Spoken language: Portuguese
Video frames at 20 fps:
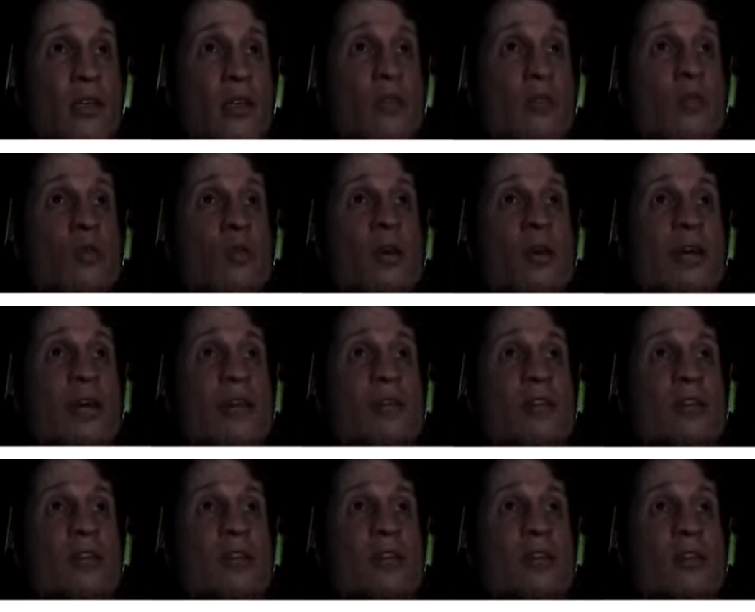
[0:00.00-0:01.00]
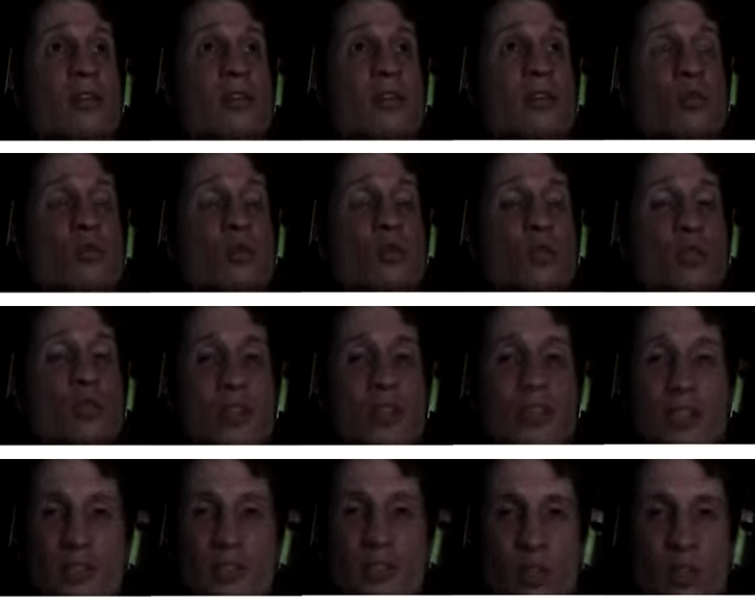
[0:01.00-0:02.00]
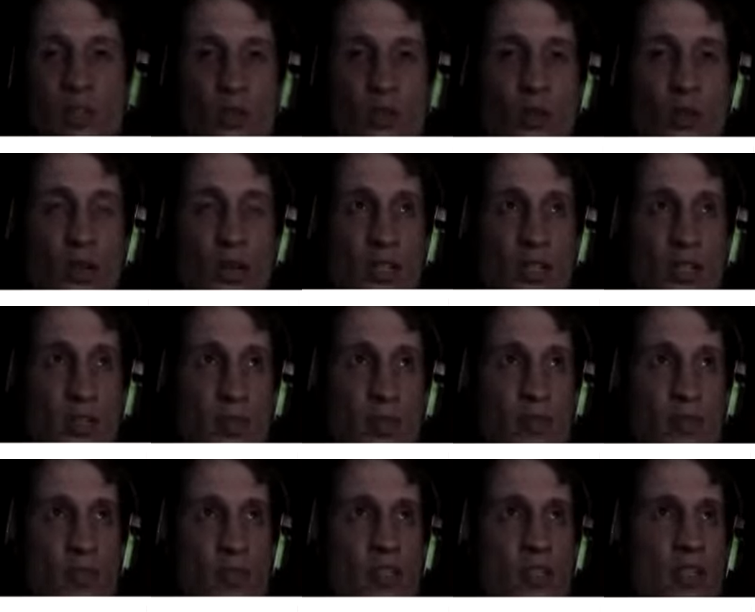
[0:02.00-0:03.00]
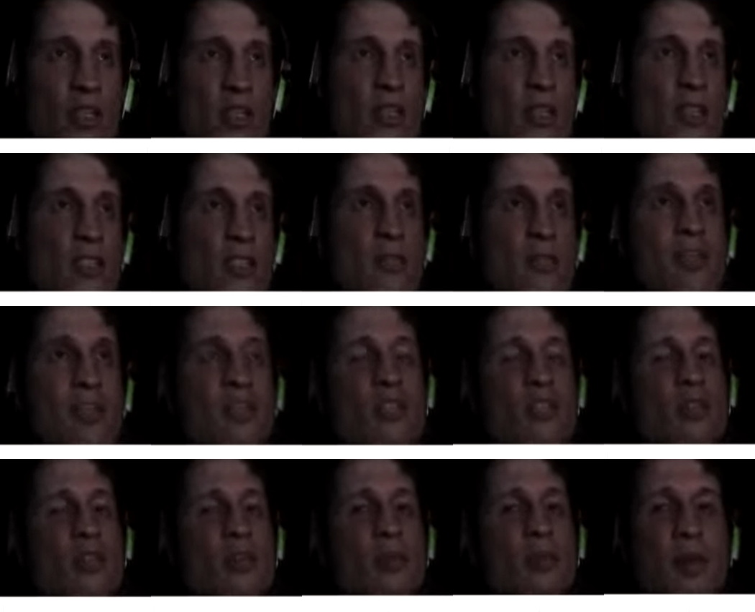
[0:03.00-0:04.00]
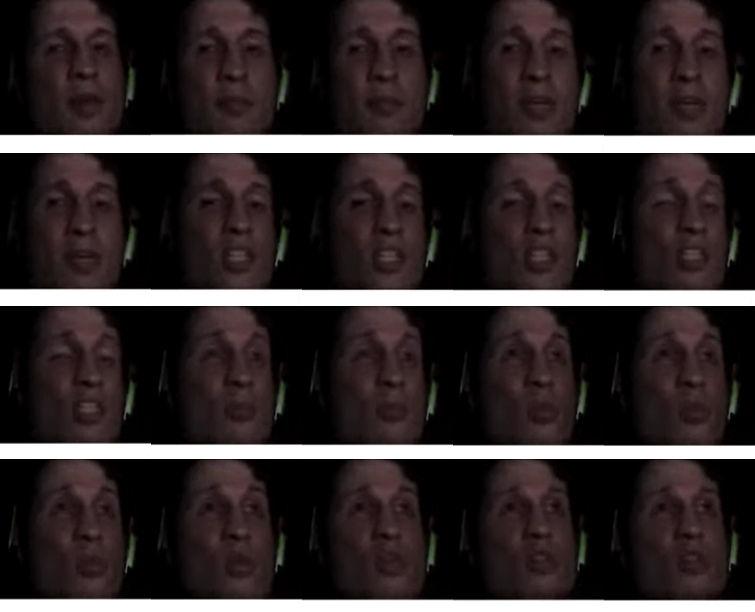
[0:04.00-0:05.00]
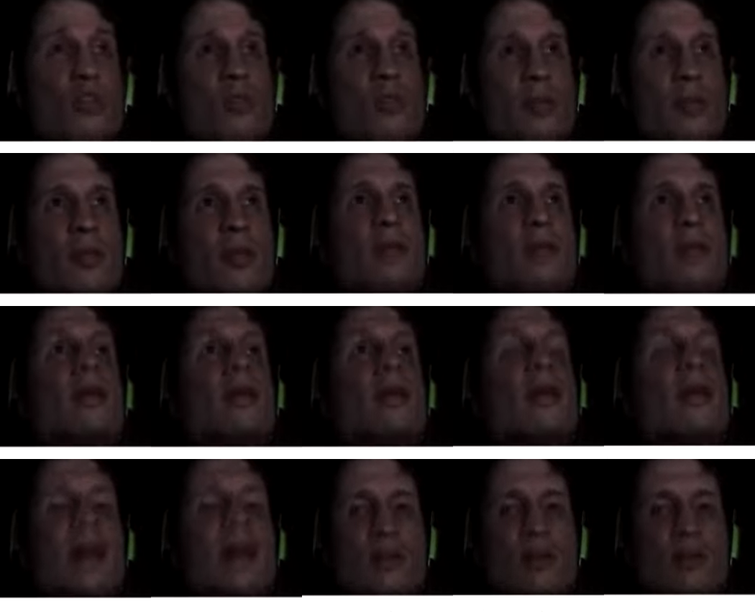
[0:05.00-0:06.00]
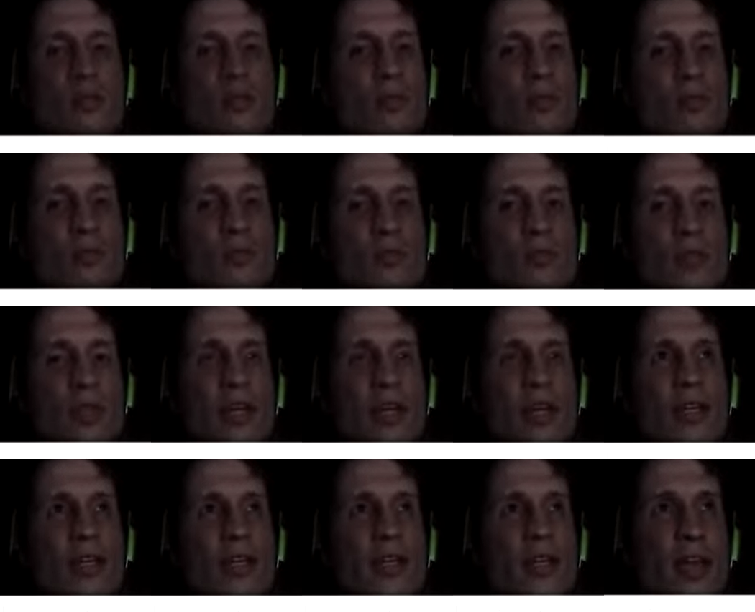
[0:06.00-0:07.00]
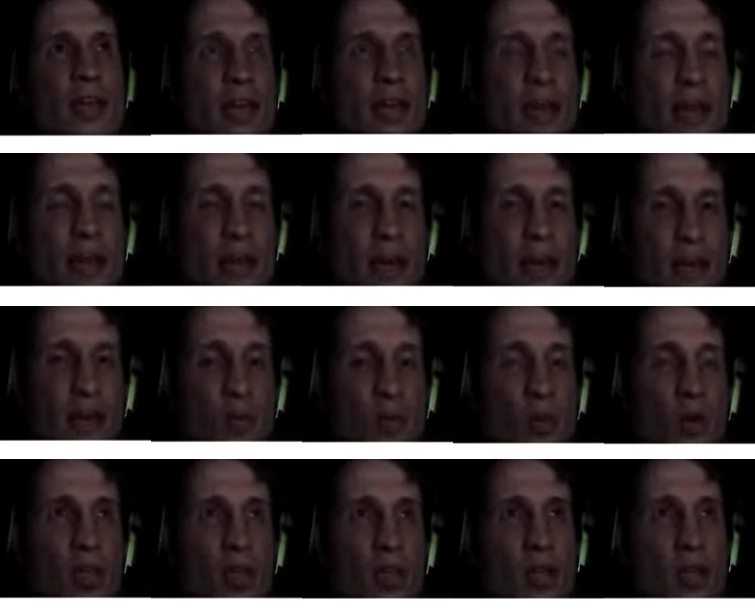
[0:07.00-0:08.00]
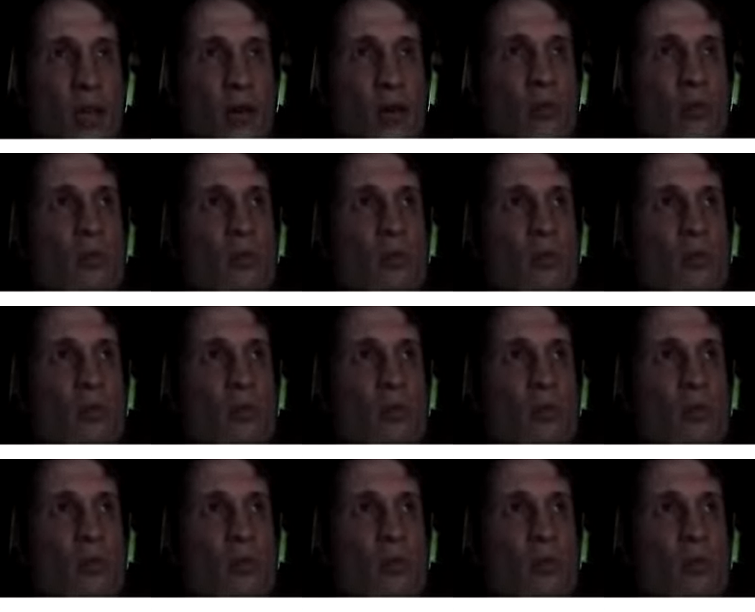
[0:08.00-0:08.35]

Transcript: no caso aqui, ó, eu tô mostrando as vitórias para vocês, mas eu também perdi muito também, claro, né? Ninguém é imortal.